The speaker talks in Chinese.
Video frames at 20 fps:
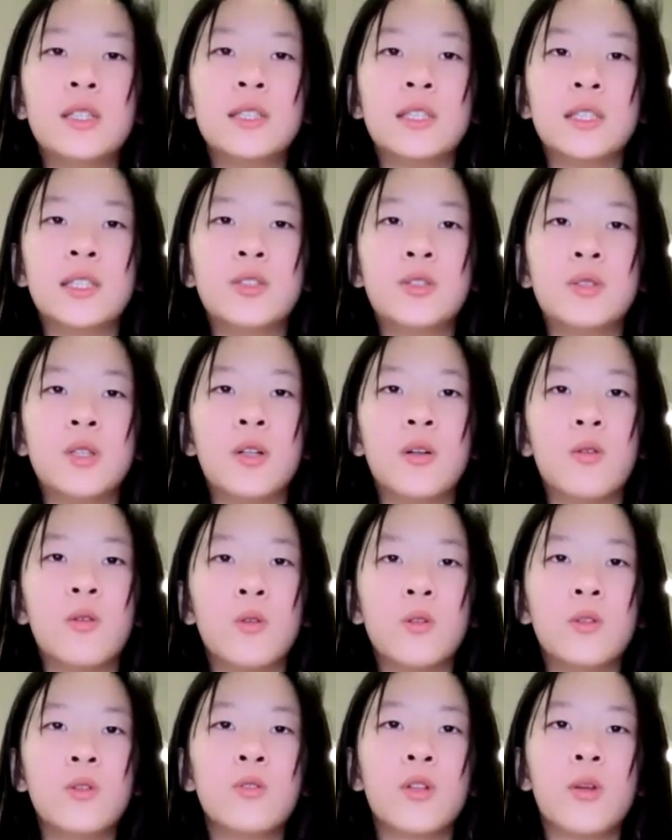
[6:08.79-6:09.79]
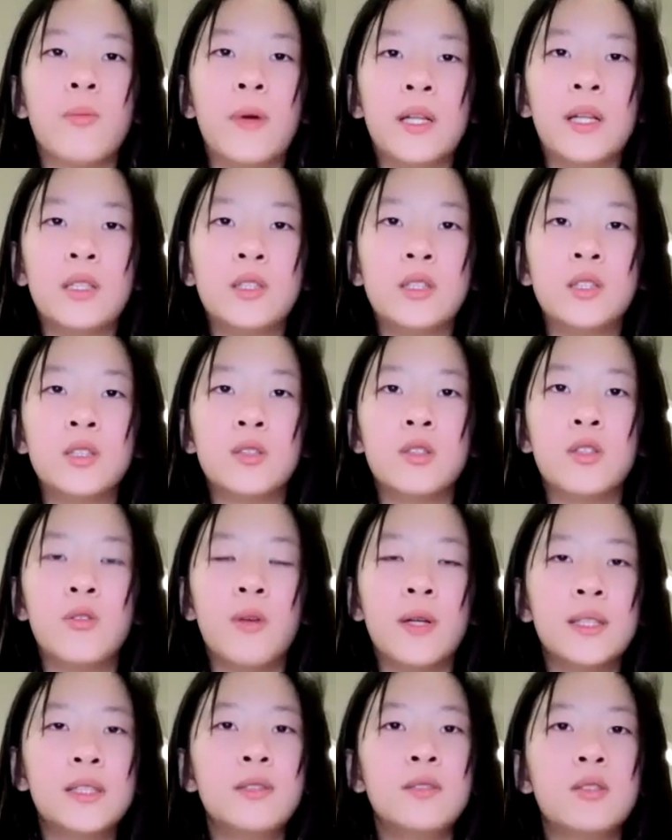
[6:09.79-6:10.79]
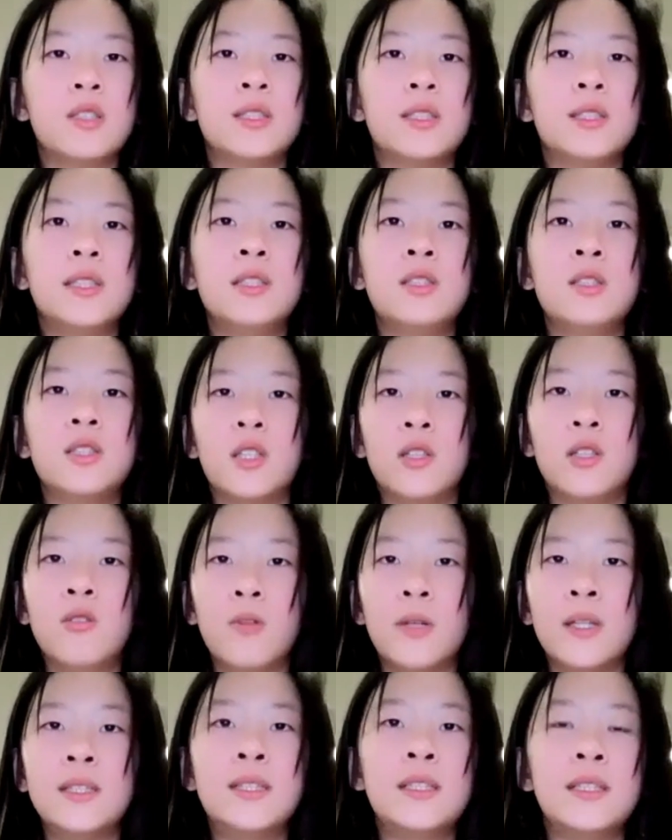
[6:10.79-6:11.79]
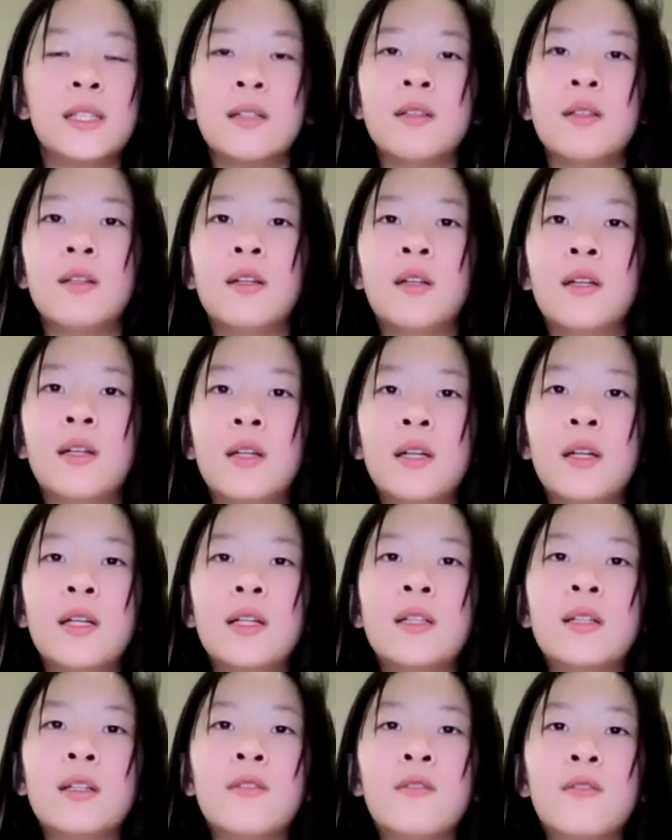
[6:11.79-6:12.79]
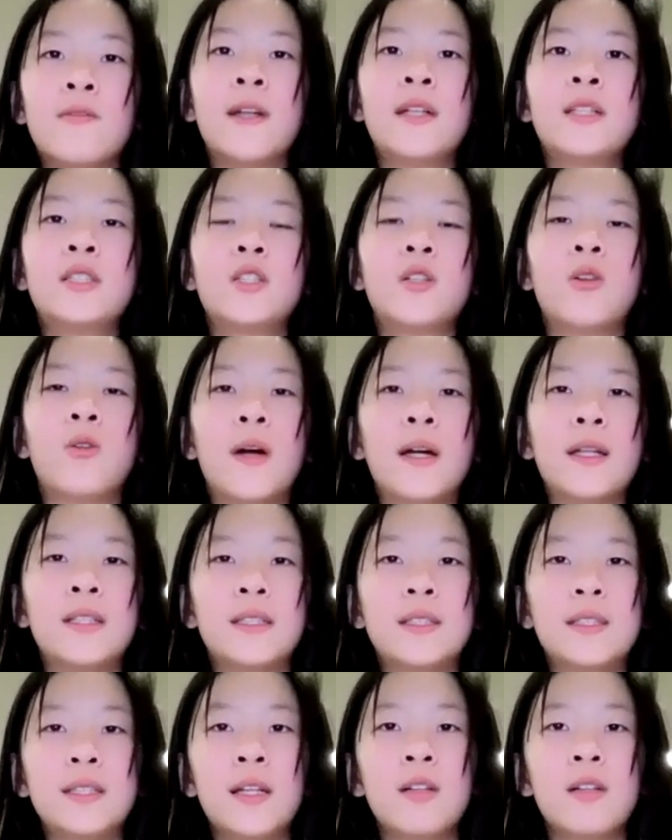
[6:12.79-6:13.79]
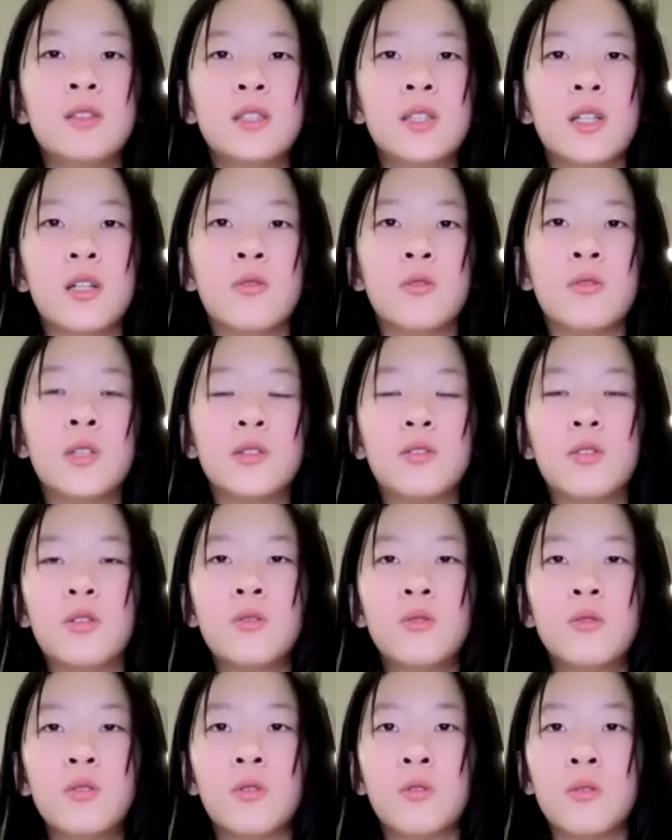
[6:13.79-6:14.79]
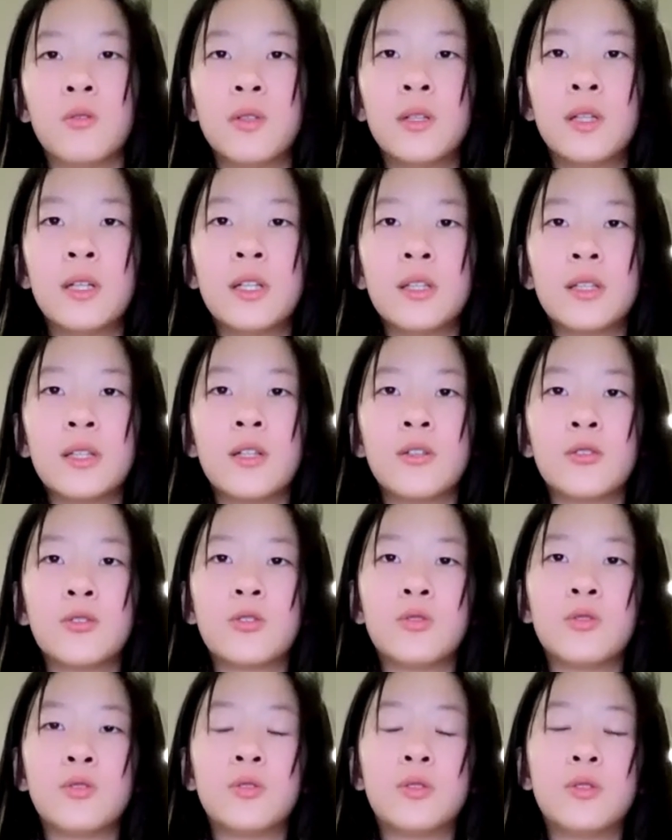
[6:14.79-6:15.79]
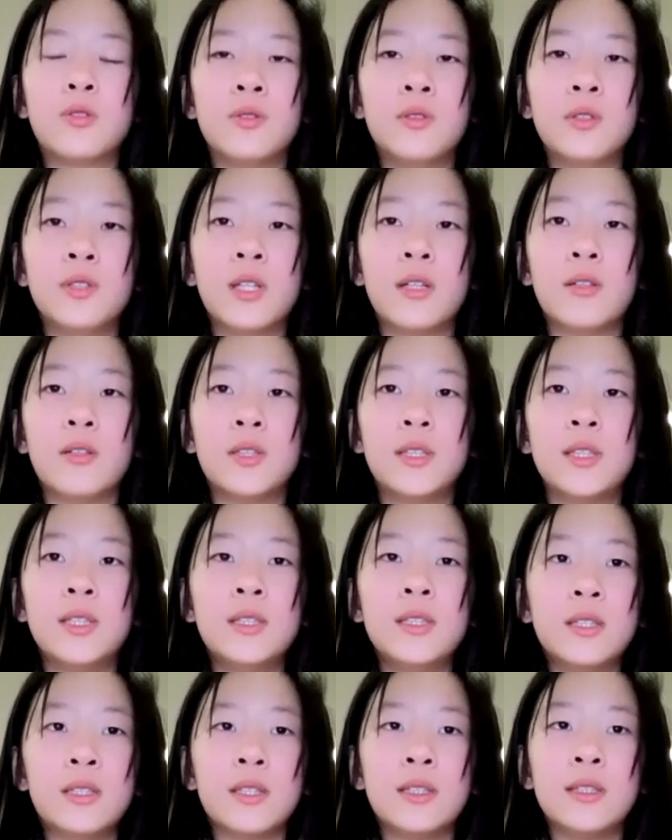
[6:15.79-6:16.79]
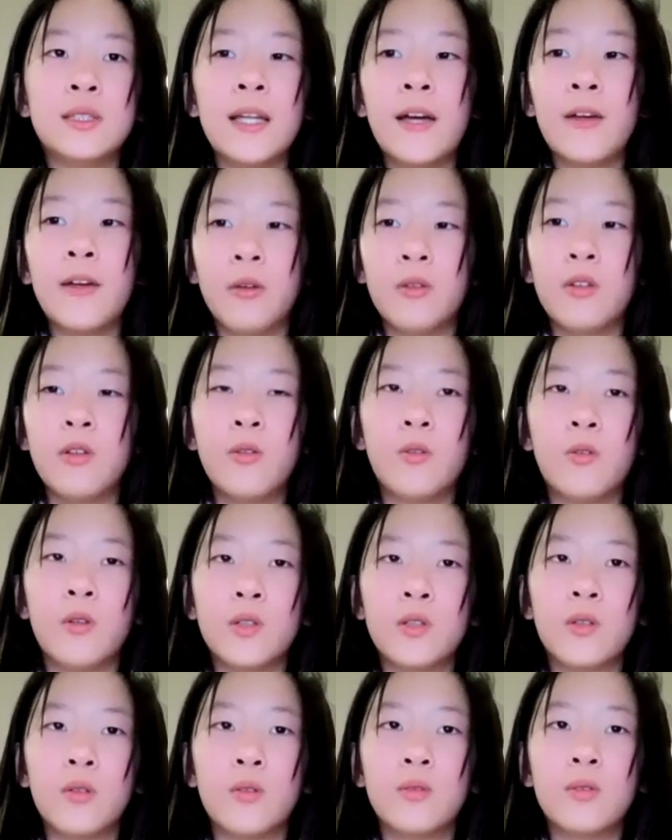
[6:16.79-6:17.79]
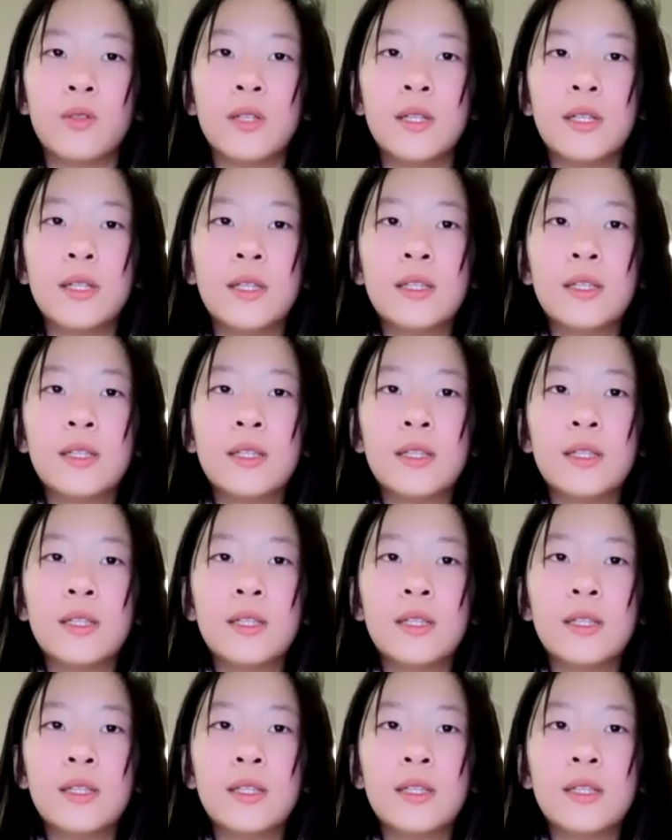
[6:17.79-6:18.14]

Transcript: 哲学活动的本质原就是精神还乡，凡是怀着乡愁的冲动，到处寻找精神家园的活动。